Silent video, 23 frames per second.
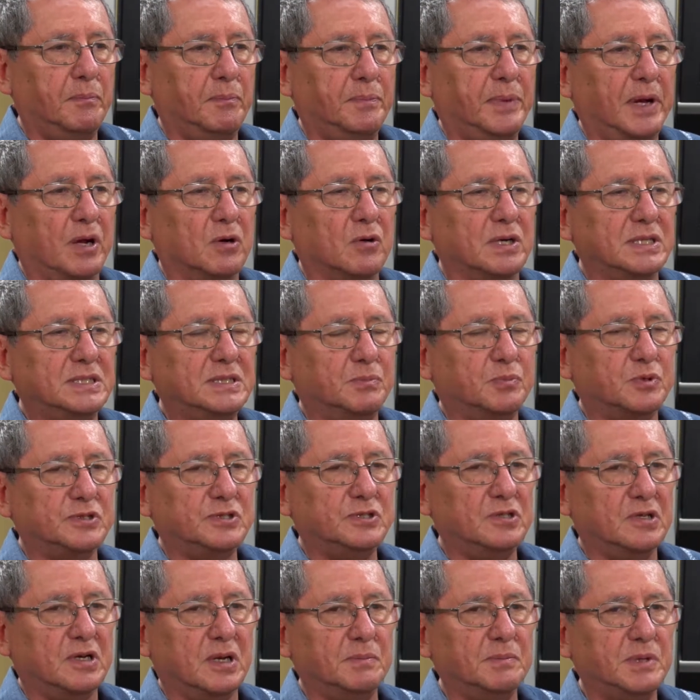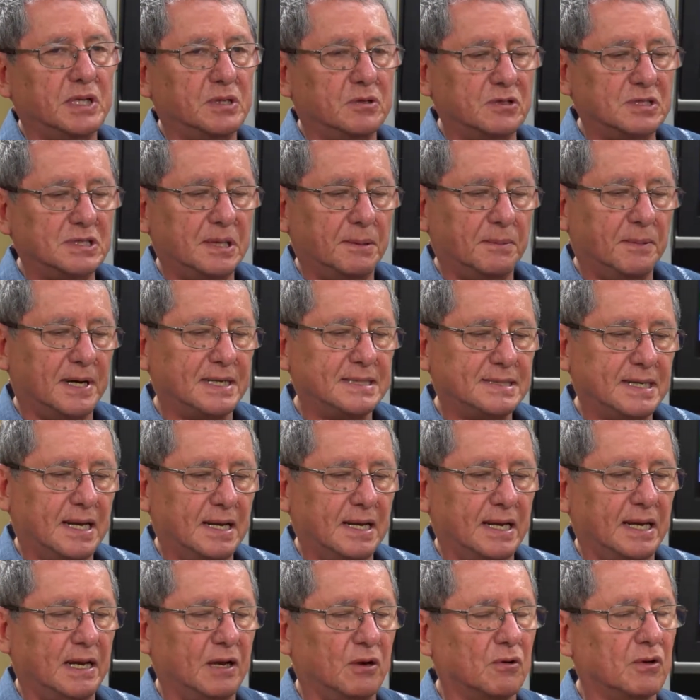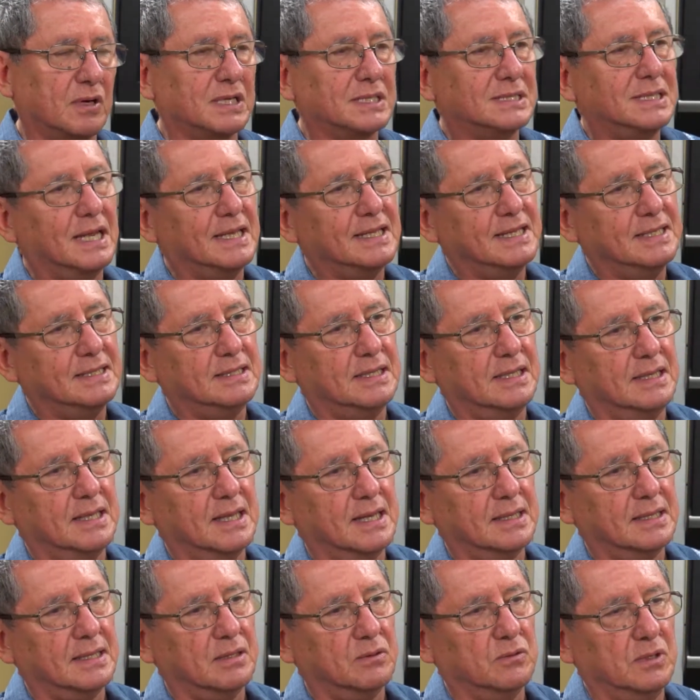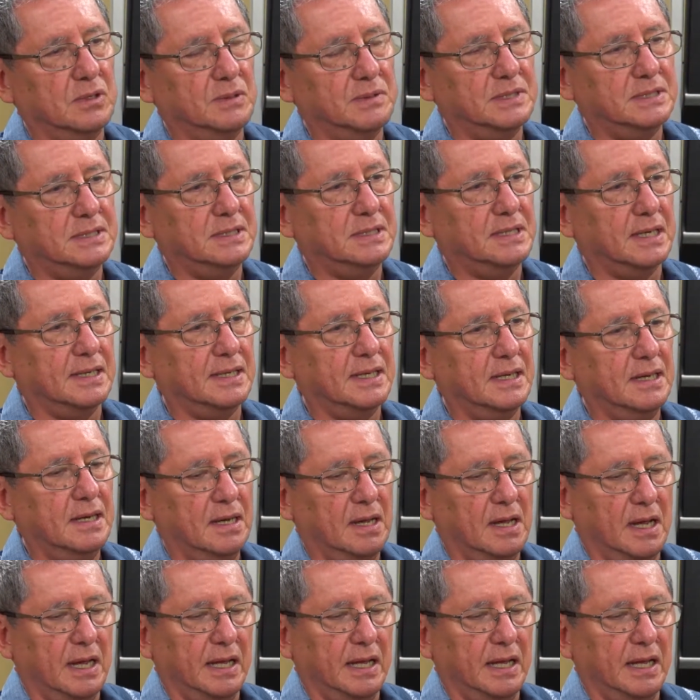pero ese posicionamiento se basa en lo que es la identidad universitaria